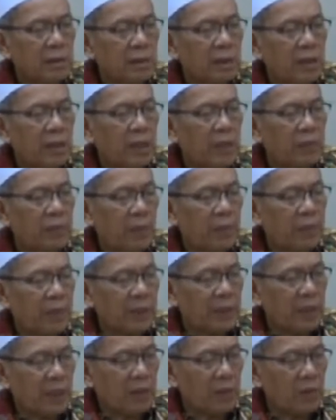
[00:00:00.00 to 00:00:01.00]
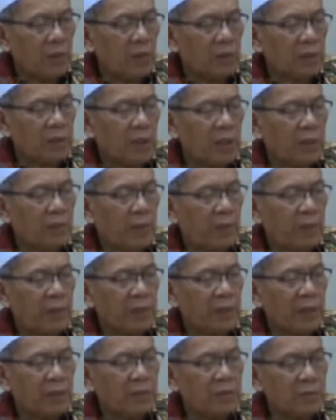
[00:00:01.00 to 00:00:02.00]
karena papatah kolot karena
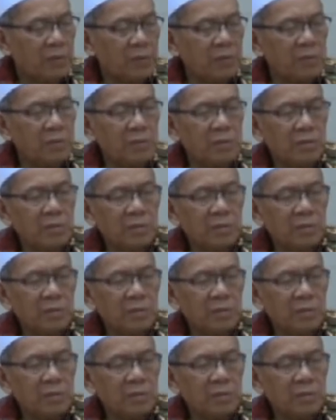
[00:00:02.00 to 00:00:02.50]
papatah guru